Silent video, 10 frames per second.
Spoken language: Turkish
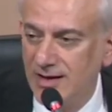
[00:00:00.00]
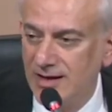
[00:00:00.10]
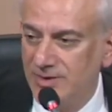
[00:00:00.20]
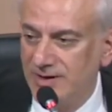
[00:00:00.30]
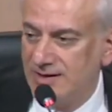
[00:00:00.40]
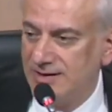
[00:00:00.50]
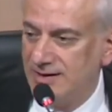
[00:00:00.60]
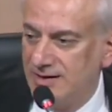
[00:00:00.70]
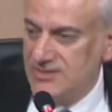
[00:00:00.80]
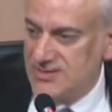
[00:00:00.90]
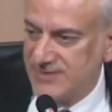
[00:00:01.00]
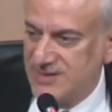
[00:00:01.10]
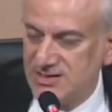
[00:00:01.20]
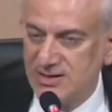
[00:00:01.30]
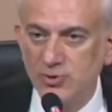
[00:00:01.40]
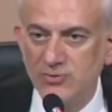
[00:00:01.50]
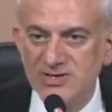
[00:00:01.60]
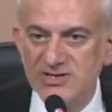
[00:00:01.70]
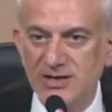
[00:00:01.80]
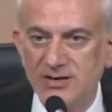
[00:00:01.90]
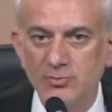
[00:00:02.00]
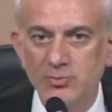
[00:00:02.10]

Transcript: Amerika'da, İsveç'te, Norveç'te